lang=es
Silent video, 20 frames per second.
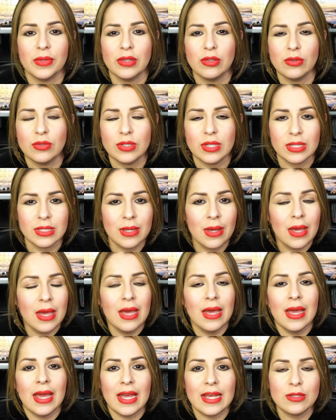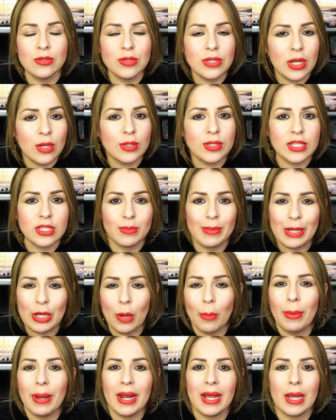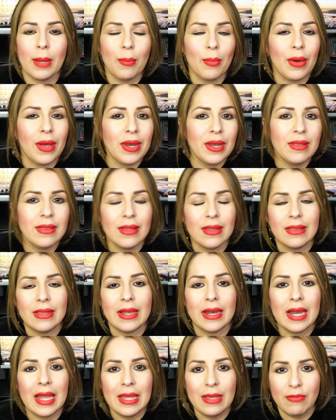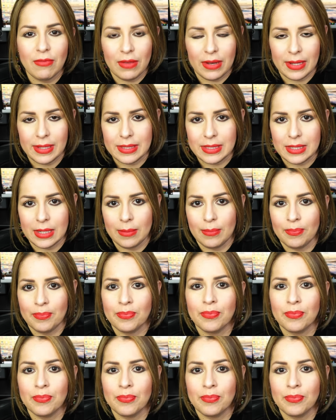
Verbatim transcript: Entonces, eso se los explico para que puedan entender la diferencia.